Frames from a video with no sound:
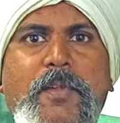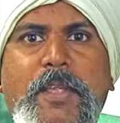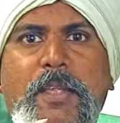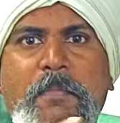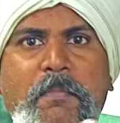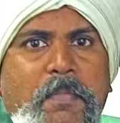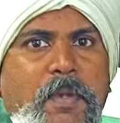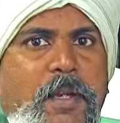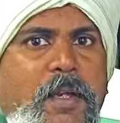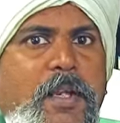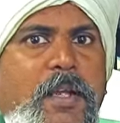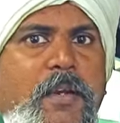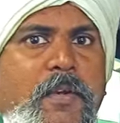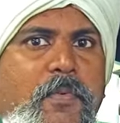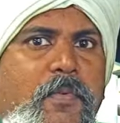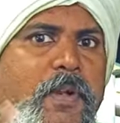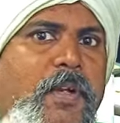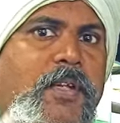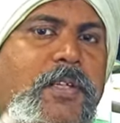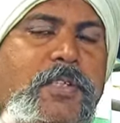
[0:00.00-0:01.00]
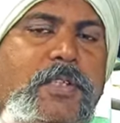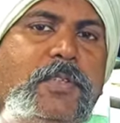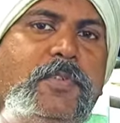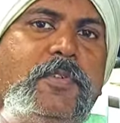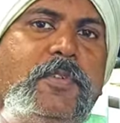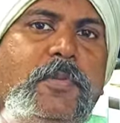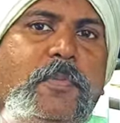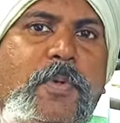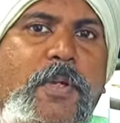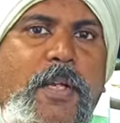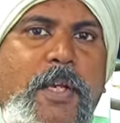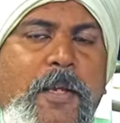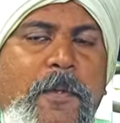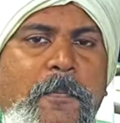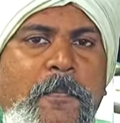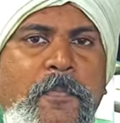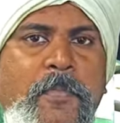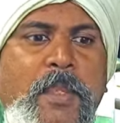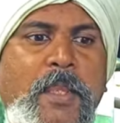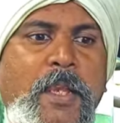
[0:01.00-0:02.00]
அதுக்கு வந்து இம்மீடியட்டாக வாட்டர் சேஞ்ச் வந்து பண்ணுங்கள்
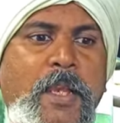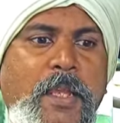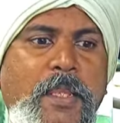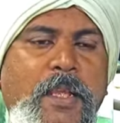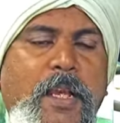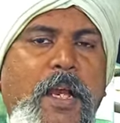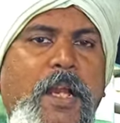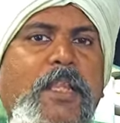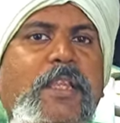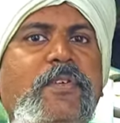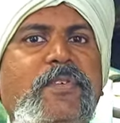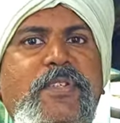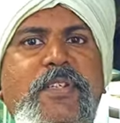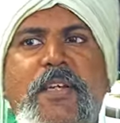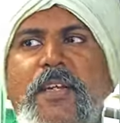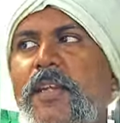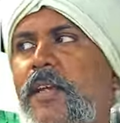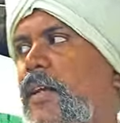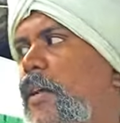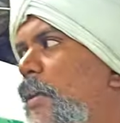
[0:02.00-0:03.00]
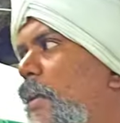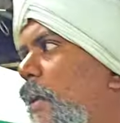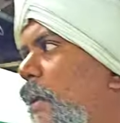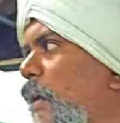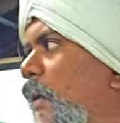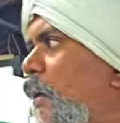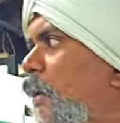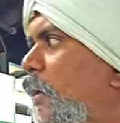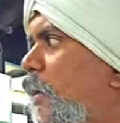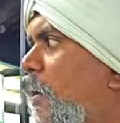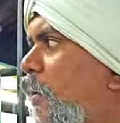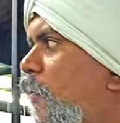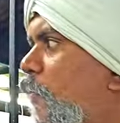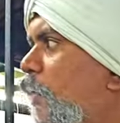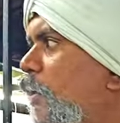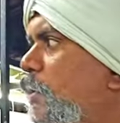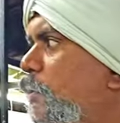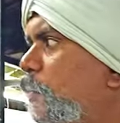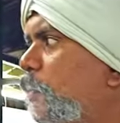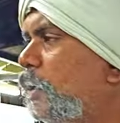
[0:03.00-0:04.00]
அடுத்த விஷயம் என்னங்கன்னு கேட்டிங்கன்னா
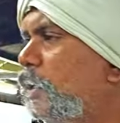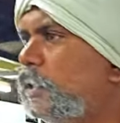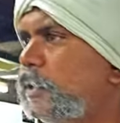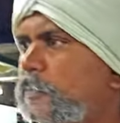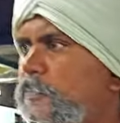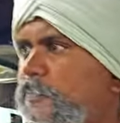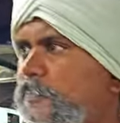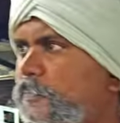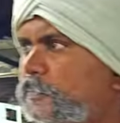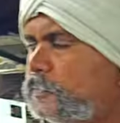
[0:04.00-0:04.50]
ஒயிட் ஸ்பாட்டு